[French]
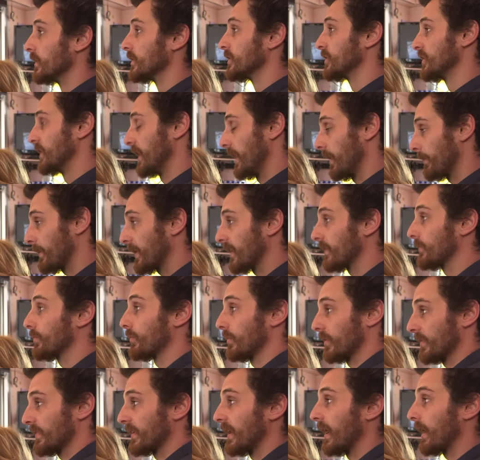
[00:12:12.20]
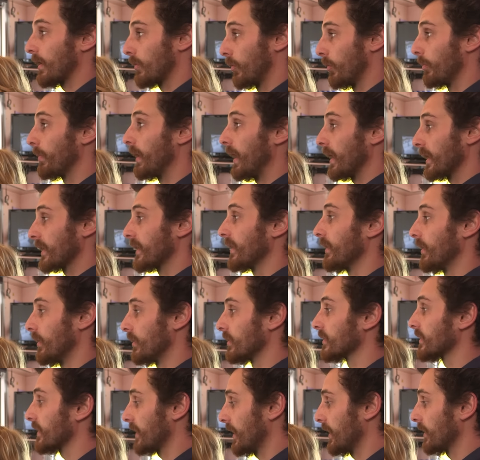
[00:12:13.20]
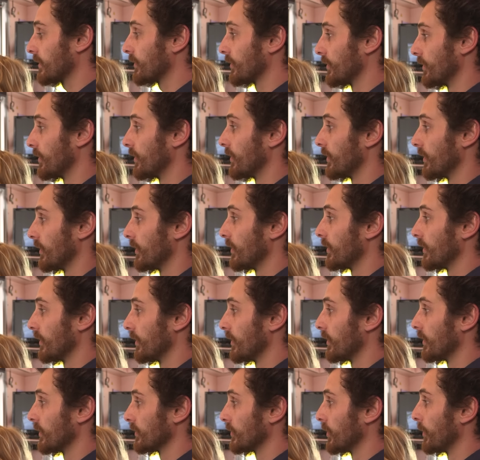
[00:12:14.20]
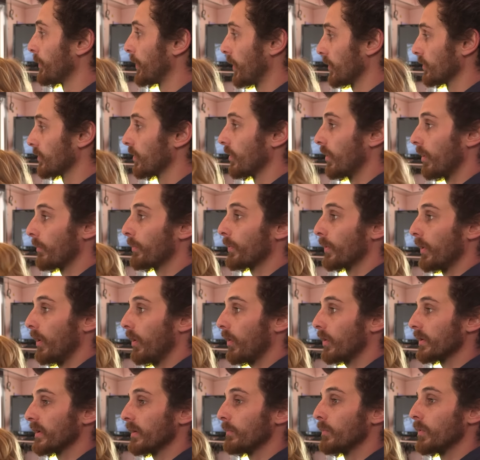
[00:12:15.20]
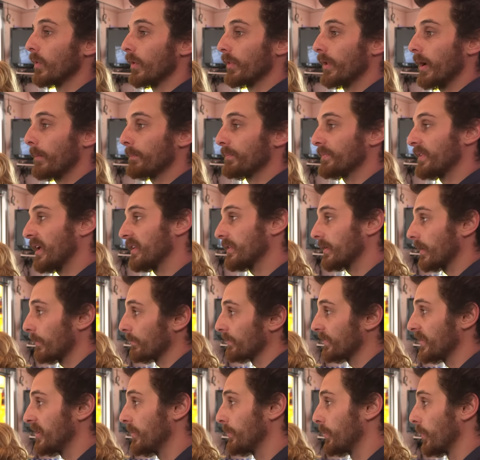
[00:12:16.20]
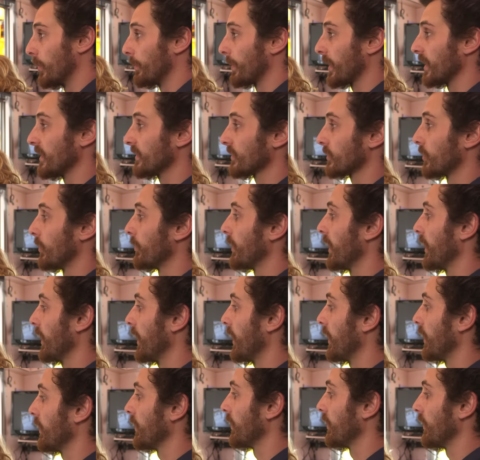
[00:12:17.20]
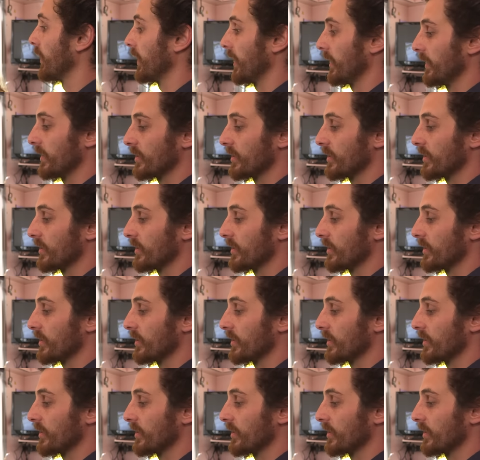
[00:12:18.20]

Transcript: J'ai l'impression que c'est un combat qui est en train de, prendre de l'ampleur. Au début, on a peut-être un petit peu pris ce combat-là à la